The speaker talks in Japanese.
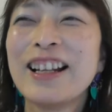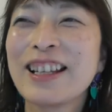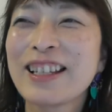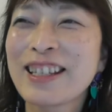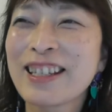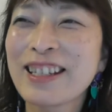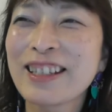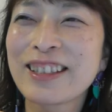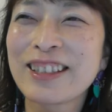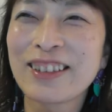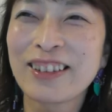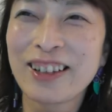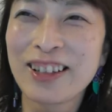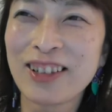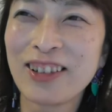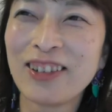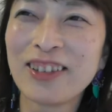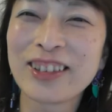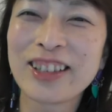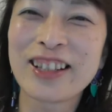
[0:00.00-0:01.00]
らしいっていう
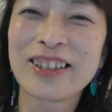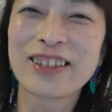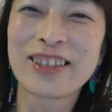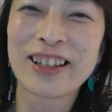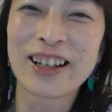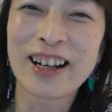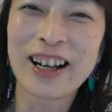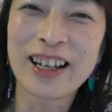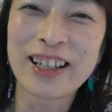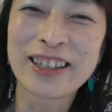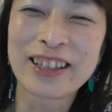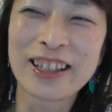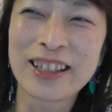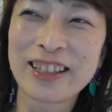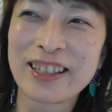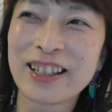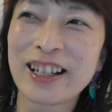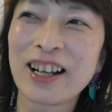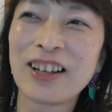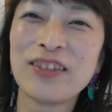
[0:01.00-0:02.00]
かホテルに帰って
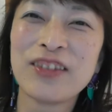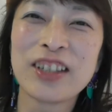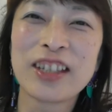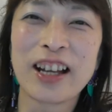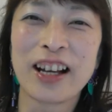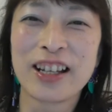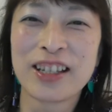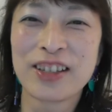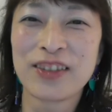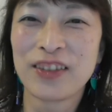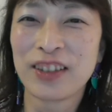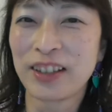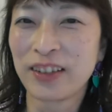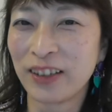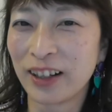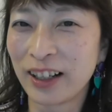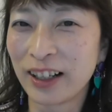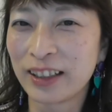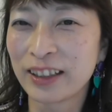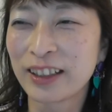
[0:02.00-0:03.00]
時間見て初めて
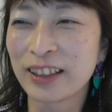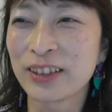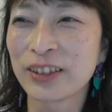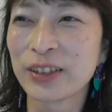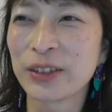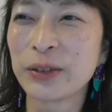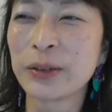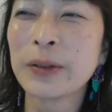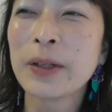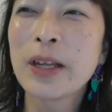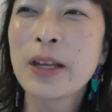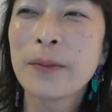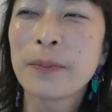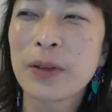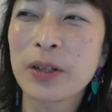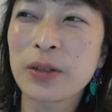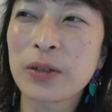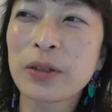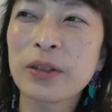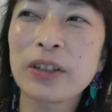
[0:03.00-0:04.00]
分かったという、
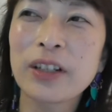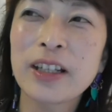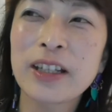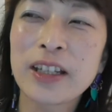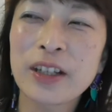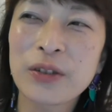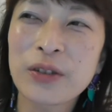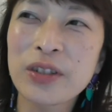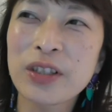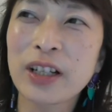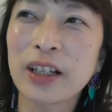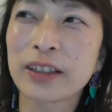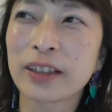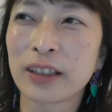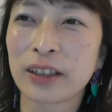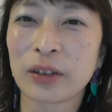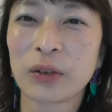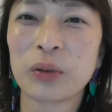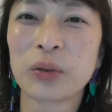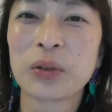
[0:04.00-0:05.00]
まあ、それぐらい楽しかっ
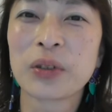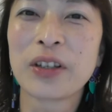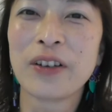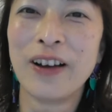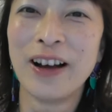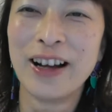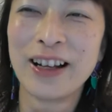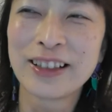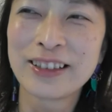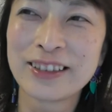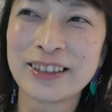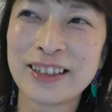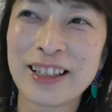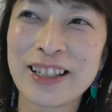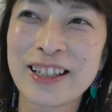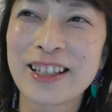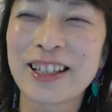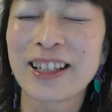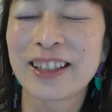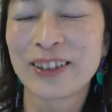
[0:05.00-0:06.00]
たってことではあるん
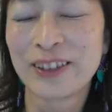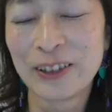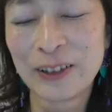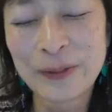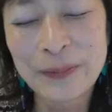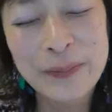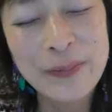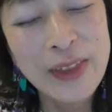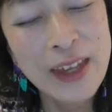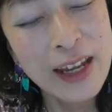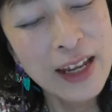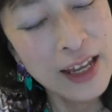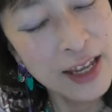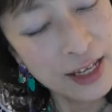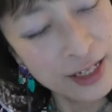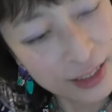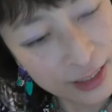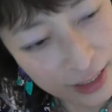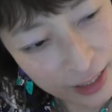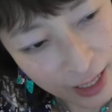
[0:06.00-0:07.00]
ですけど
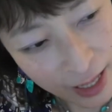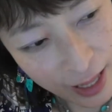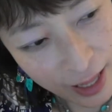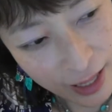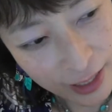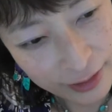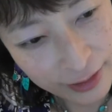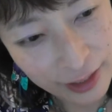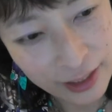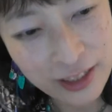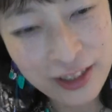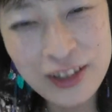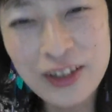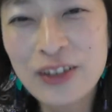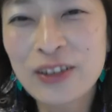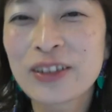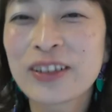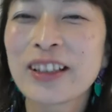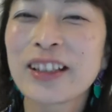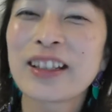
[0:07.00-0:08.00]
いや体
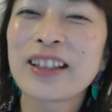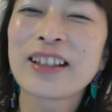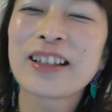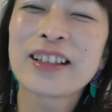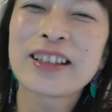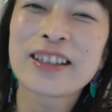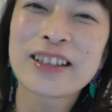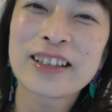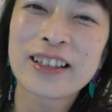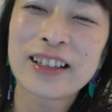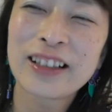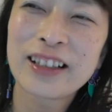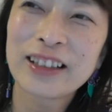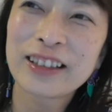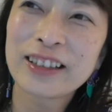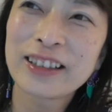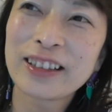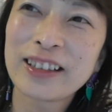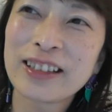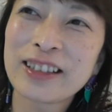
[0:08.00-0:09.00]
調的には辛
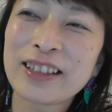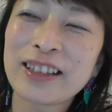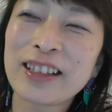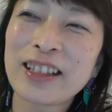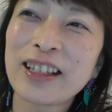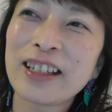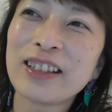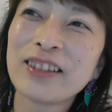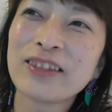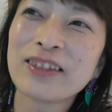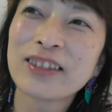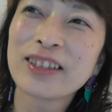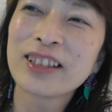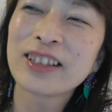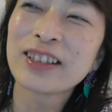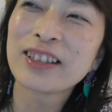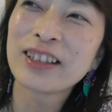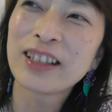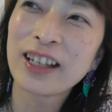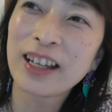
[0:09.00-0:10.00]
かったですね翌
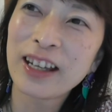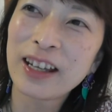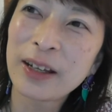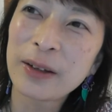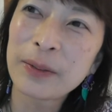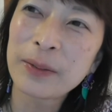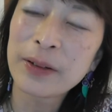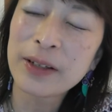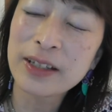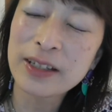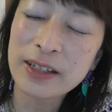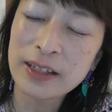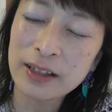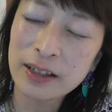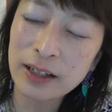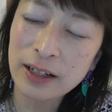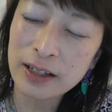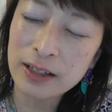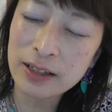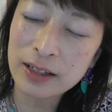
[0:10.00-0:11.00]
日ね、まあ、新
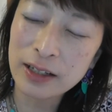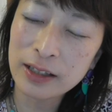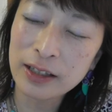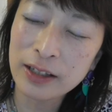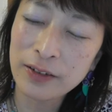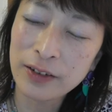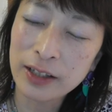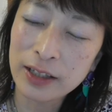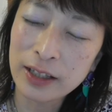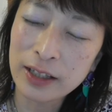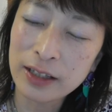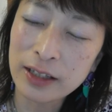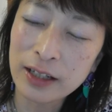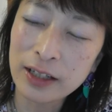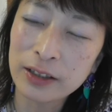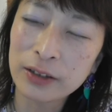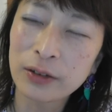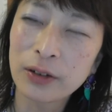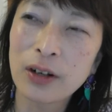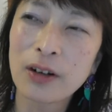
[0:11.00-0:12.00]
幹線では寝た
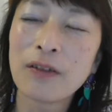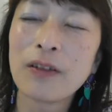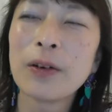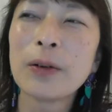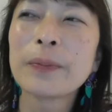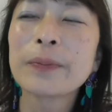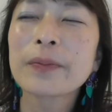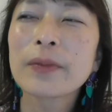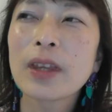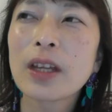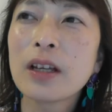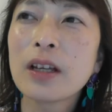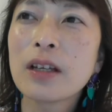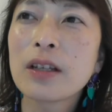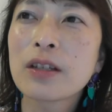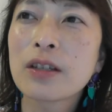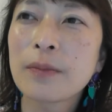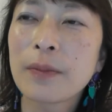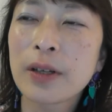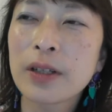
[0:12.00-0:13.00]
りとかも
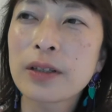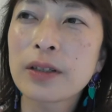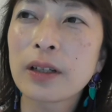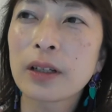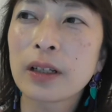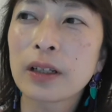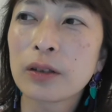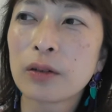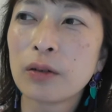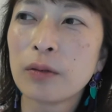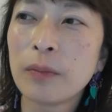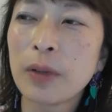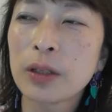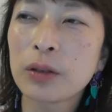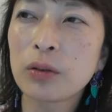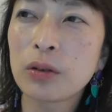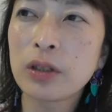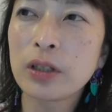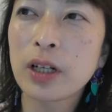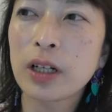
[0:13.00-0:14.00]
しましたけど、まあ、
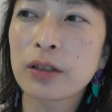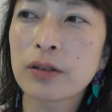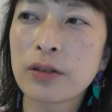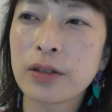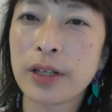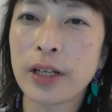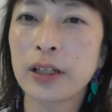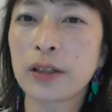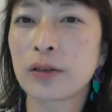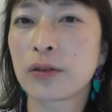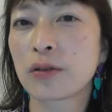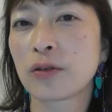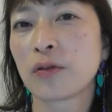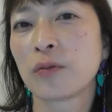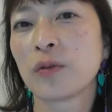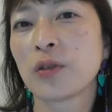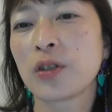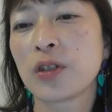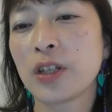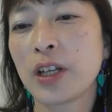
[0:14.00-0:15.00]
とにかくサックスを
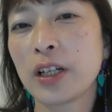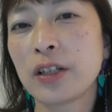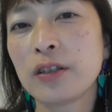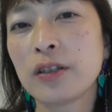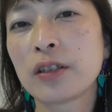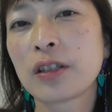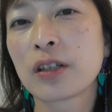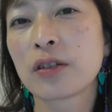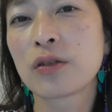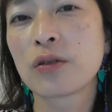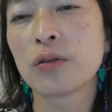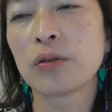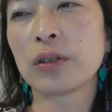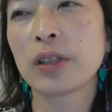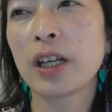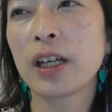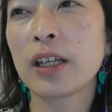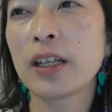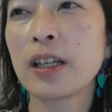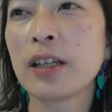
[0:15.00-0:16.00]
持ち歩いた状
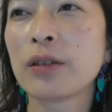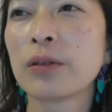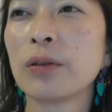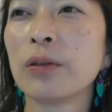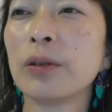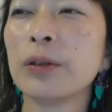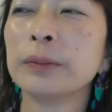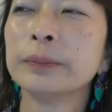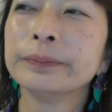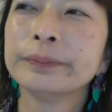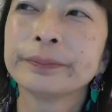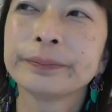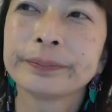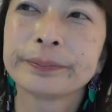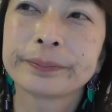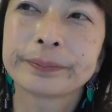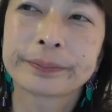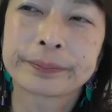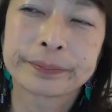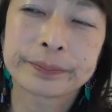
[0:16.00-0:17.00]
態での
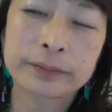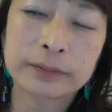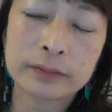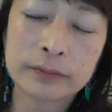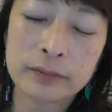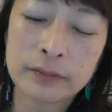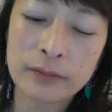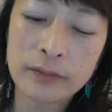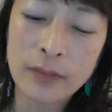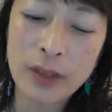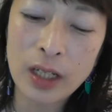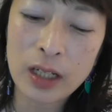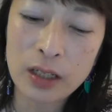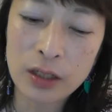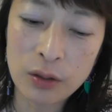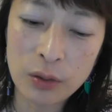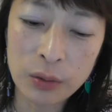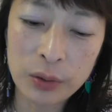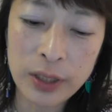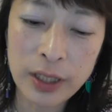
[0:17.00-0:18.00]

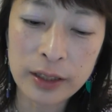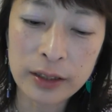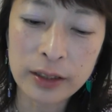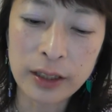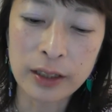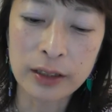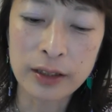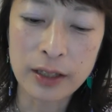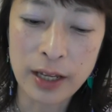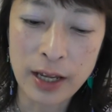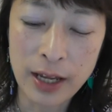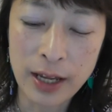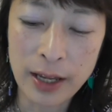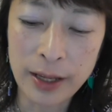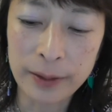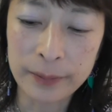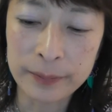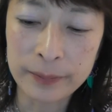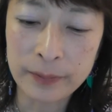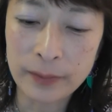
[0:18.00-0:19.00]
移動だったん
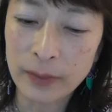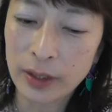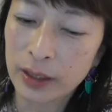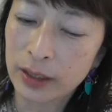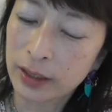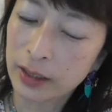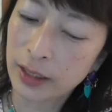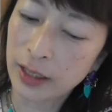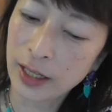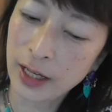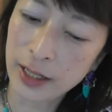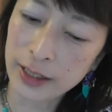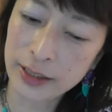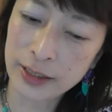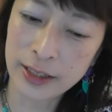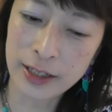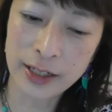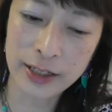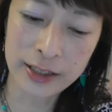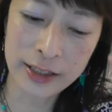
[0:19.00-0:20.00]
でいや
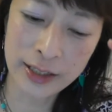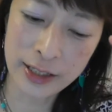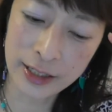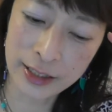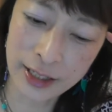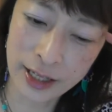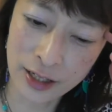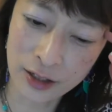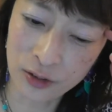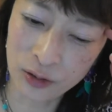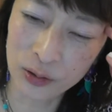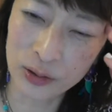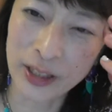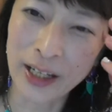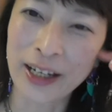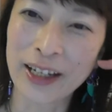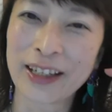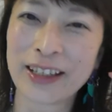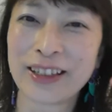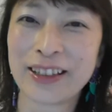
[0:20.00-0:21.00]
いやいや結構
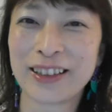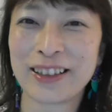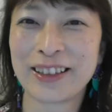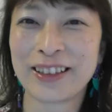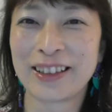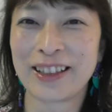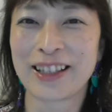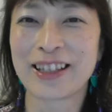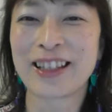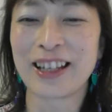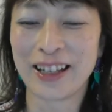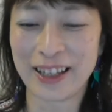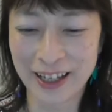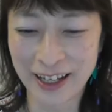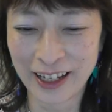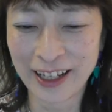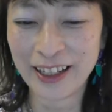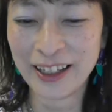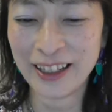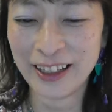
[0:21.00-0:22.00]
大変でした
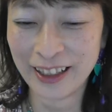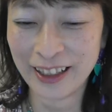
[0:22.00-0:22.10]
ね。